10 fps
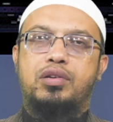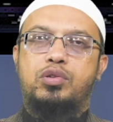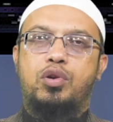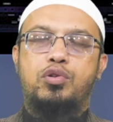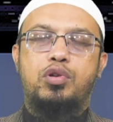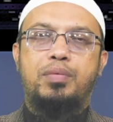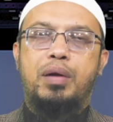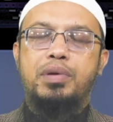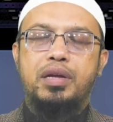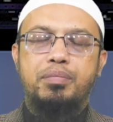
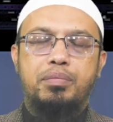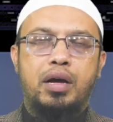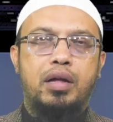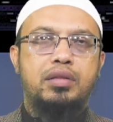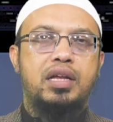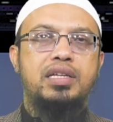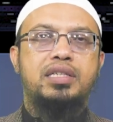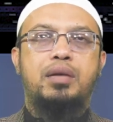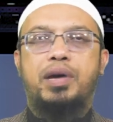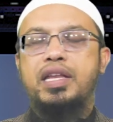স্বয়ংক্রিয়ভাবে বা তার
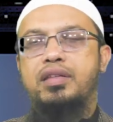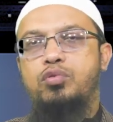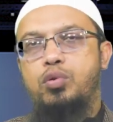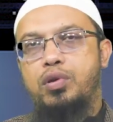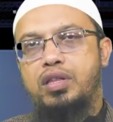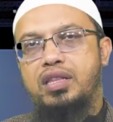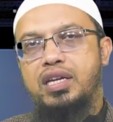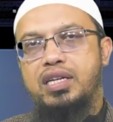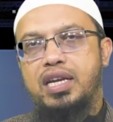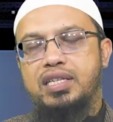ইচ্ছার বাইরে দুর্বলতার
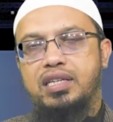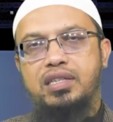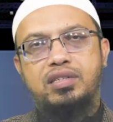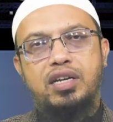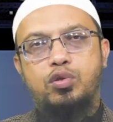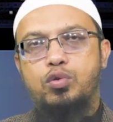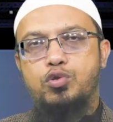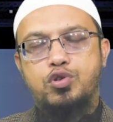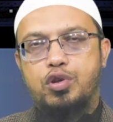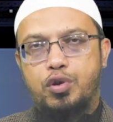দিকে ঠেলে যাচ্ছেন সেটা তো
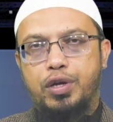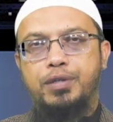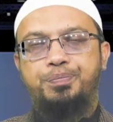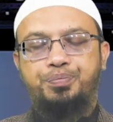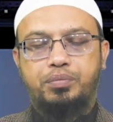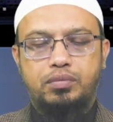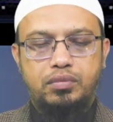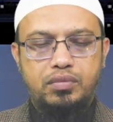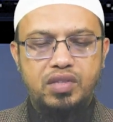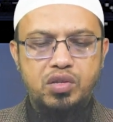দোষণীয় নয়
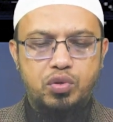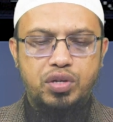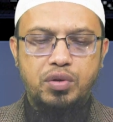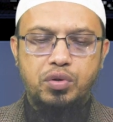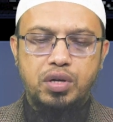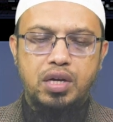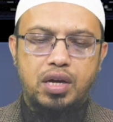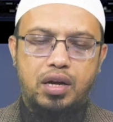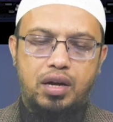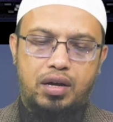তো যাই হোক
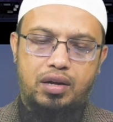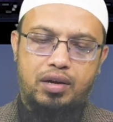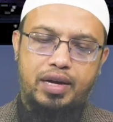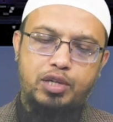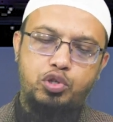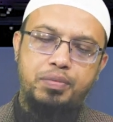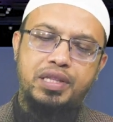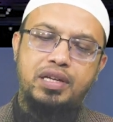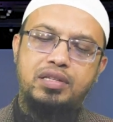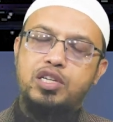একজন
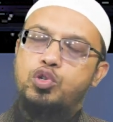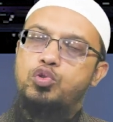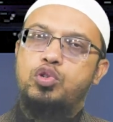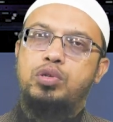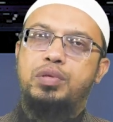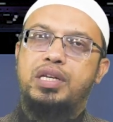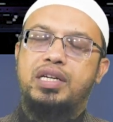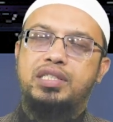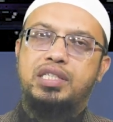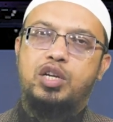ইমানদার তিনি সুস্থ সবল
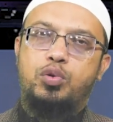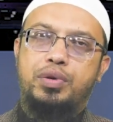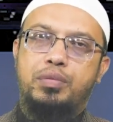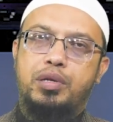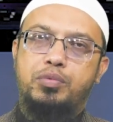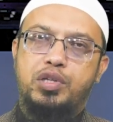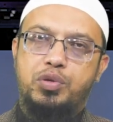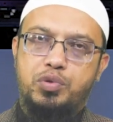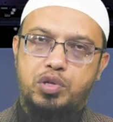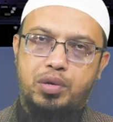থাকার চেষ্টা করবেন ইবাদবন্দি
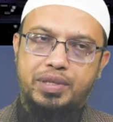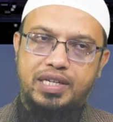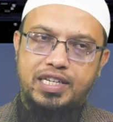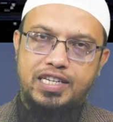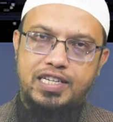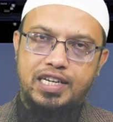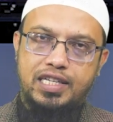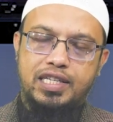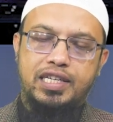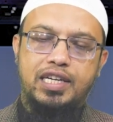করতে হবে তাকে সেই
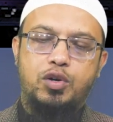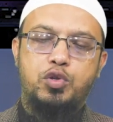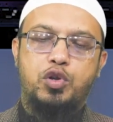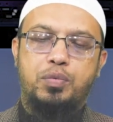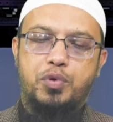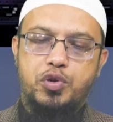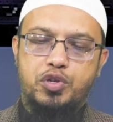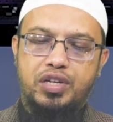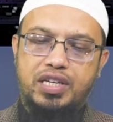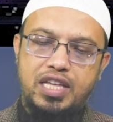জায়গা থেকে অন্যান্য
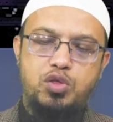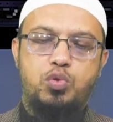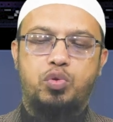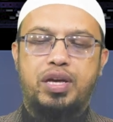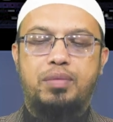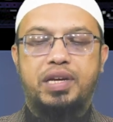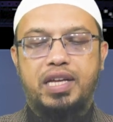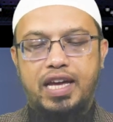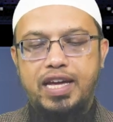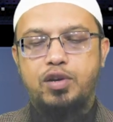প্রয়োজনে কিন্তু এর মানে
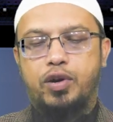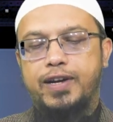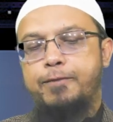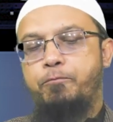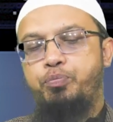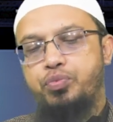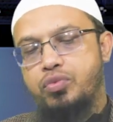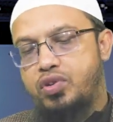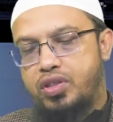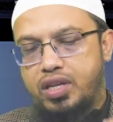এই নয়
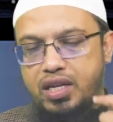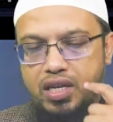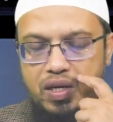যে তিনি